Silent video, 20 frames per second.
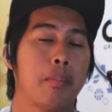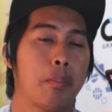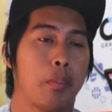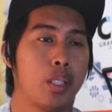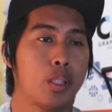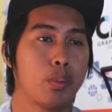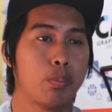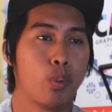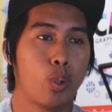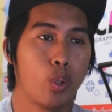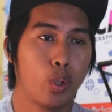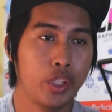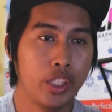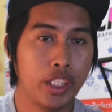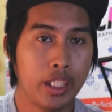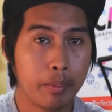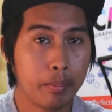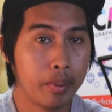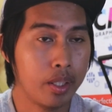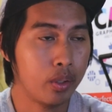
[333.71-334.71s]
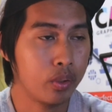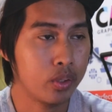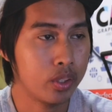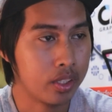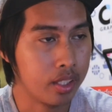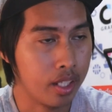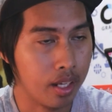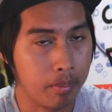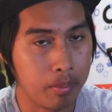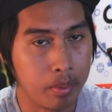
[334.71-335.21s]
Facebook ko. Hindi naman ako
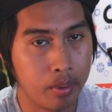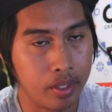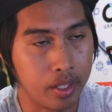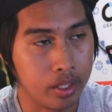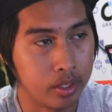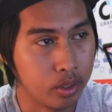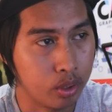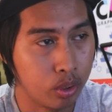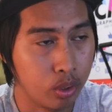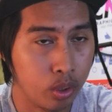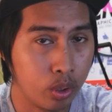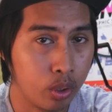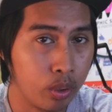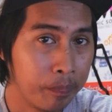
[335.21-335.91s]
snubber eh. So,